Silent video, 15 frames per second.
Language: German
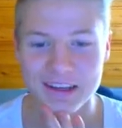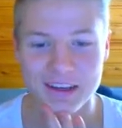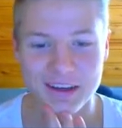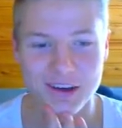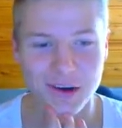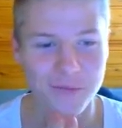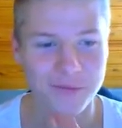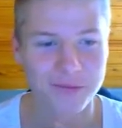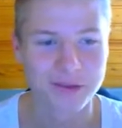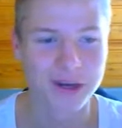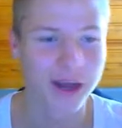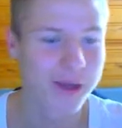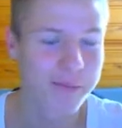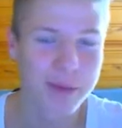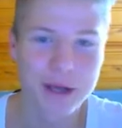Komm,
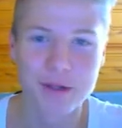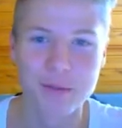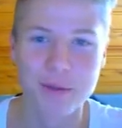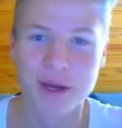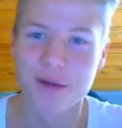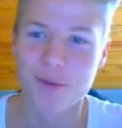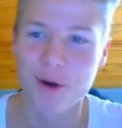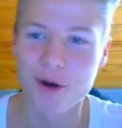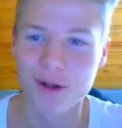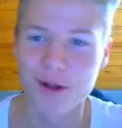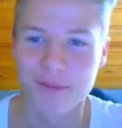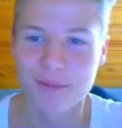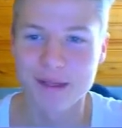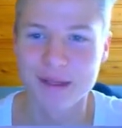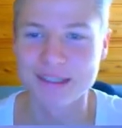gleich back to -back Walkout
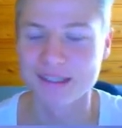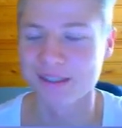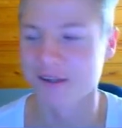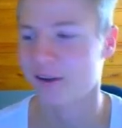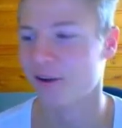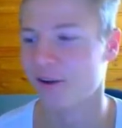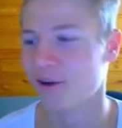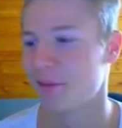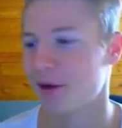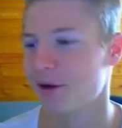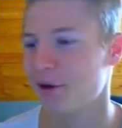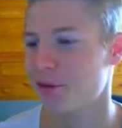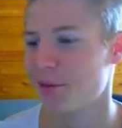am besten. Nochmal ein Europa